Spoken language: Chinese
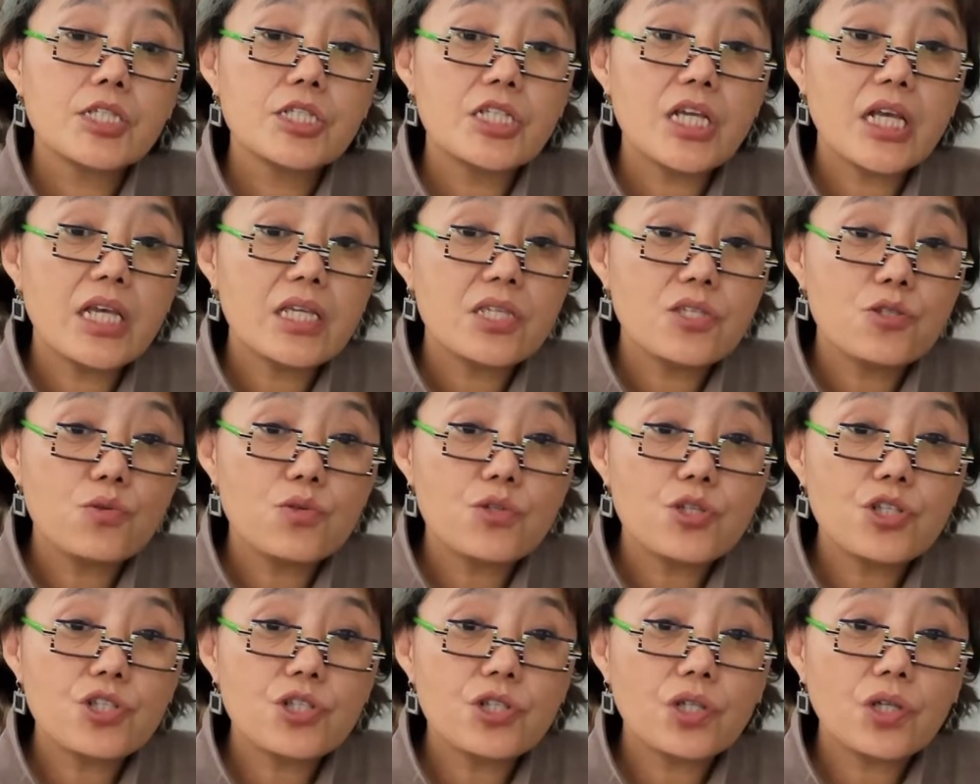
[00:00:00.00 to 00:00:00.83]
这
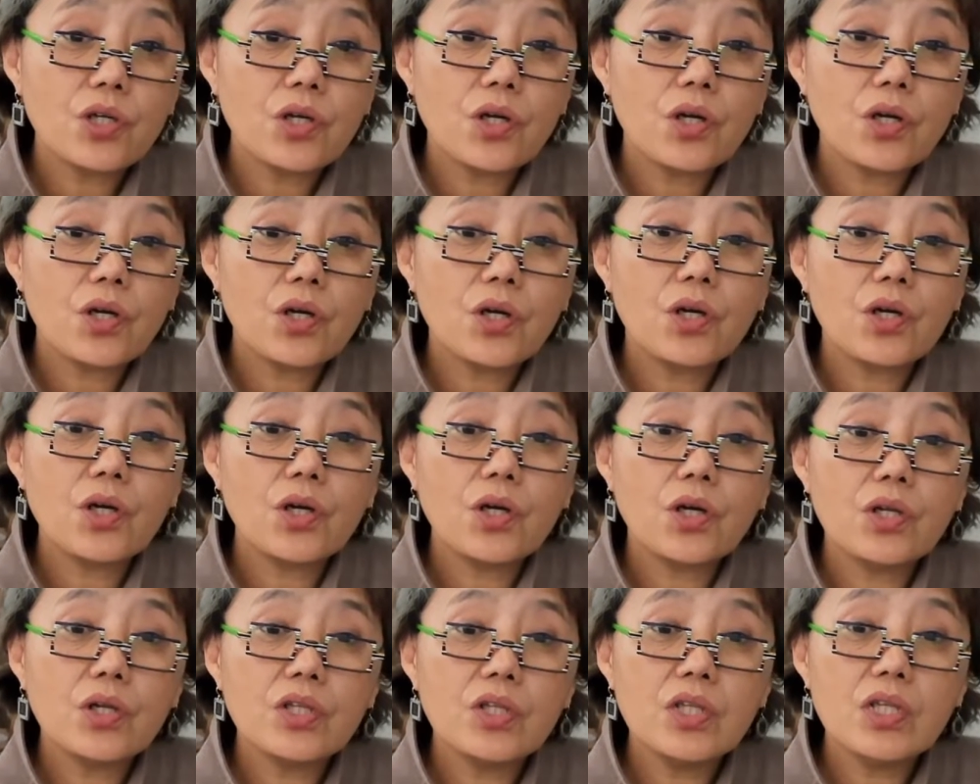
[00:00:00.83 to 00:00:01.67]
就是
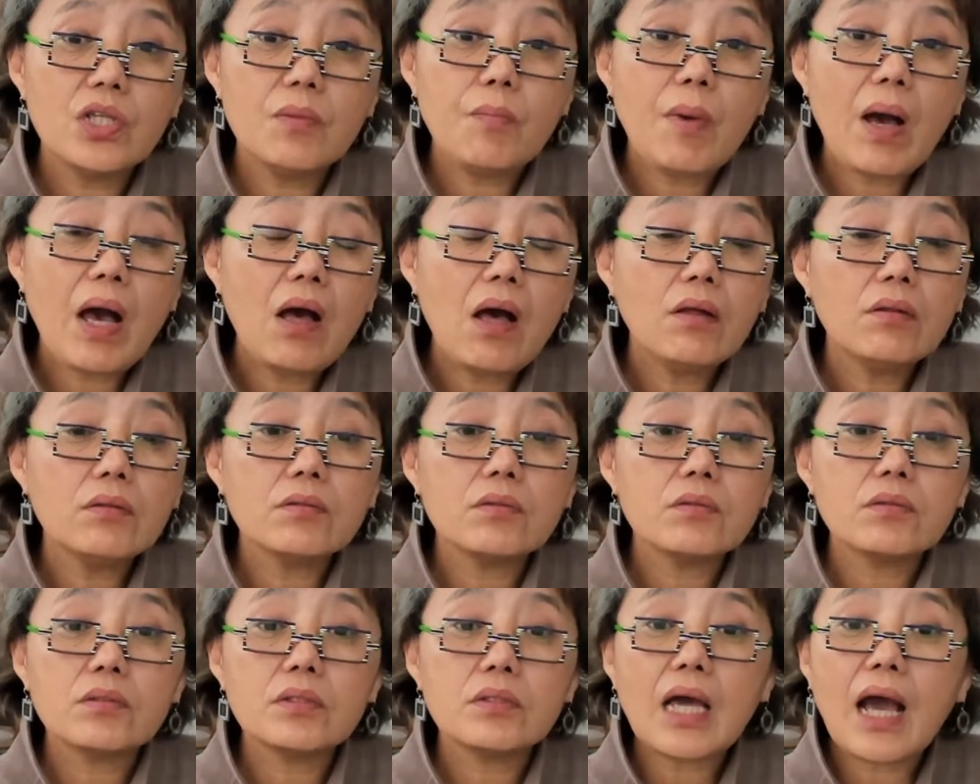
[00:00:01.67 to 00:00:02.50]
一
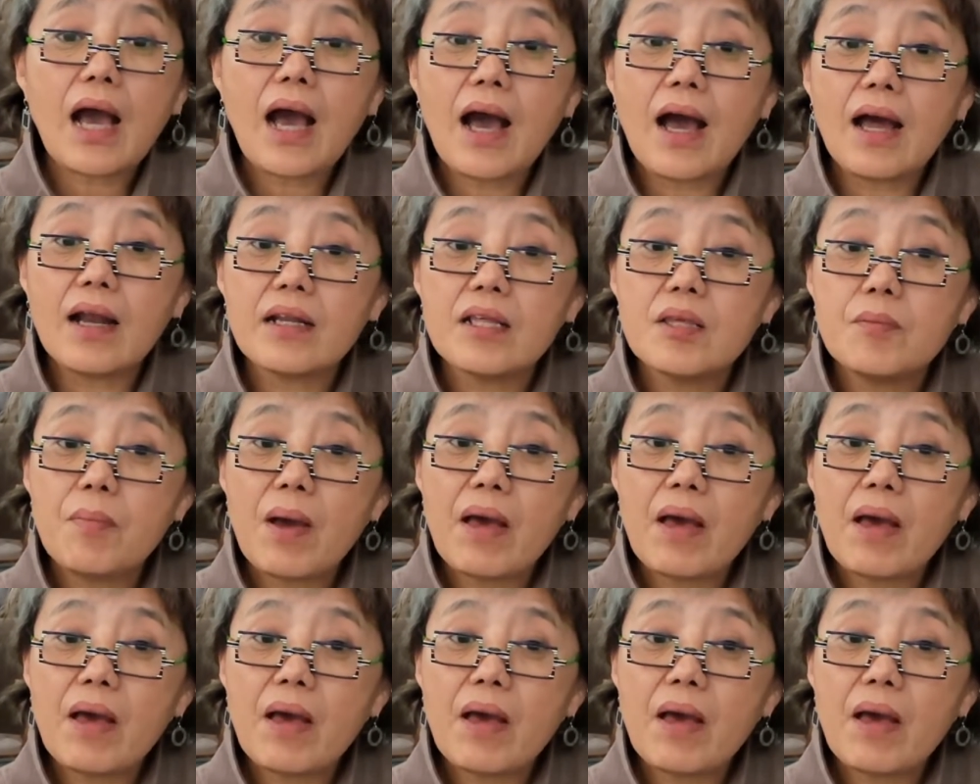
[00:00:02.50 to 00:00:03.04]
帮。塔利